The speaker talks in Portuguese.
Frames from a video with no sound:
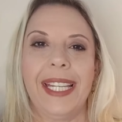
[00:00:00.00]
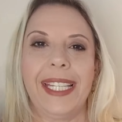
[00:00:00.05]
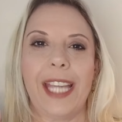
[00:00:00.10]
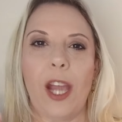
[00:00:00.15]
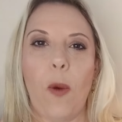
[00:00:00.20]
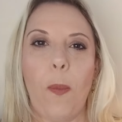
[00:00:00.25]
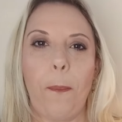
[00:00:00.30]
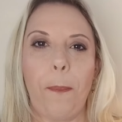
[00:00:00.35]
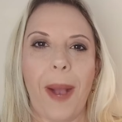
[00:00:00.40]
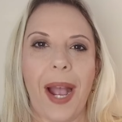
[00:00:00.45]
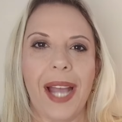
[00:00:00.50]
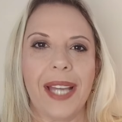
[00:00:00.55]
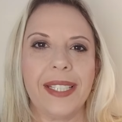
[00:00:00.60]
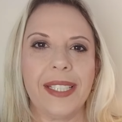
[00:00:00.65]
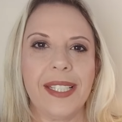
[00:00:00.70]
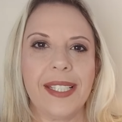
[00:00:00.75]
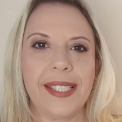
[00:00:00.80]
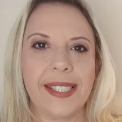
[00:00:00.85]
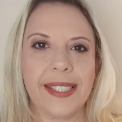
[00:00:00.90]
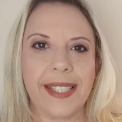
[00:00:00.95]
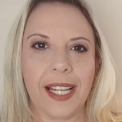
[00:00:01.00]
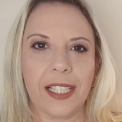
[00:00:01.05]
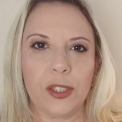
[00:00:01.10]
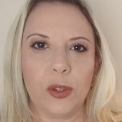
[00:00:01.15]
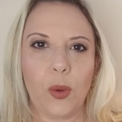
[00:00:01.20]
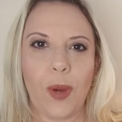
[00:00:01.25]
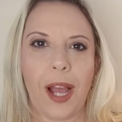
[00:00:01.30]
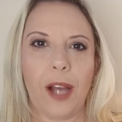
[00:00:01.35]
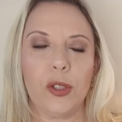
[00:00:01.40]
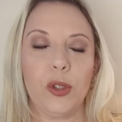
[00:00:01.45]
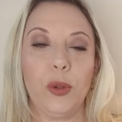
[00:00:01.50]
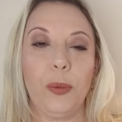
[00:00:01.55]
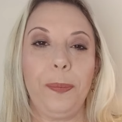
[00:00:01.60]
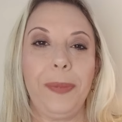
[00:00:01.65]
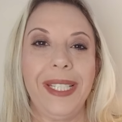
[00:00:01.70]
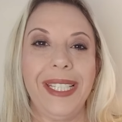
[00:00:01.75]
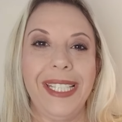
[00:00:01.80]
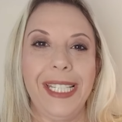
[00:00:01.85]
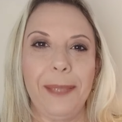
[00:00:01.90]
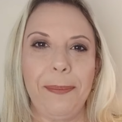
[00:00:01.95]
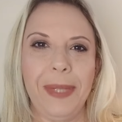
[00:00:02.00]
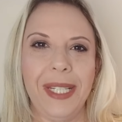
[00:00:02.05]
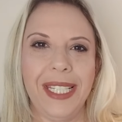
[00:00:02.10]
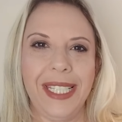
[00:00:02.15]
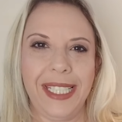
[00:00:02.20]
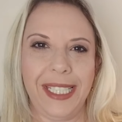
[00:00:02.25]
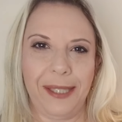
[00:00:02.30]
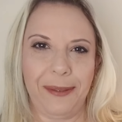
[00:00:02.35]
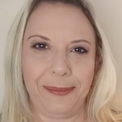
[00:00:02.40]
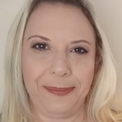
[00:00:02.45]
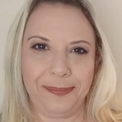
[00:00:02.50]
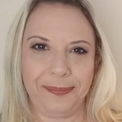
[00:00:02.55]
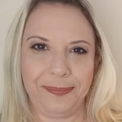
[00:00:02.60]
que é o Parque Estadual do Biribiri.